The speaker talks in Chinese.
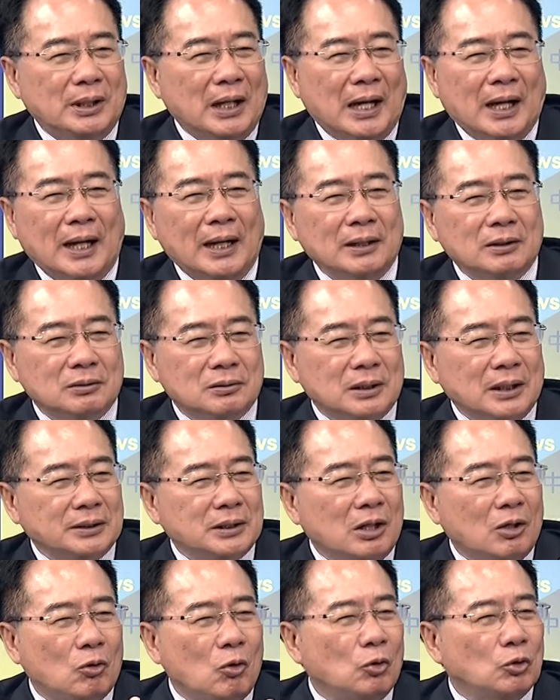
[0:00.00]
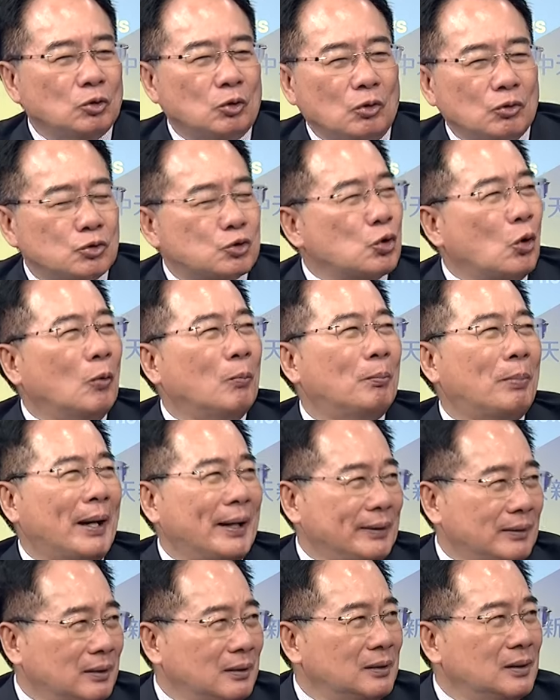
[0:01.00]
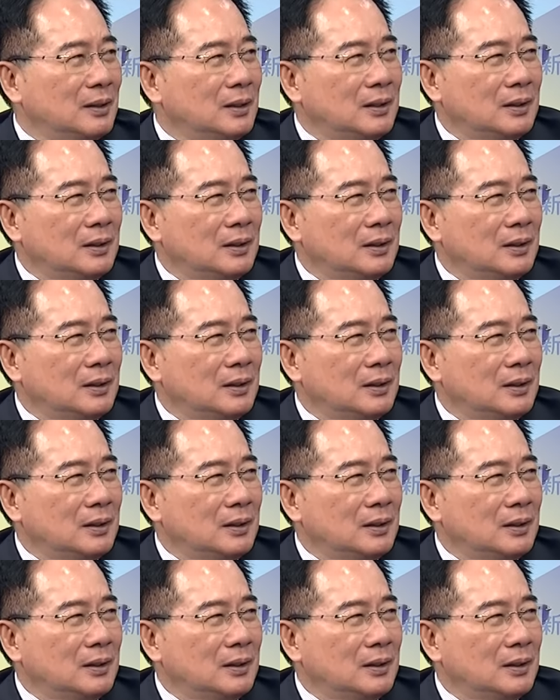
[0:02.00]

两岸大家共同崇拜的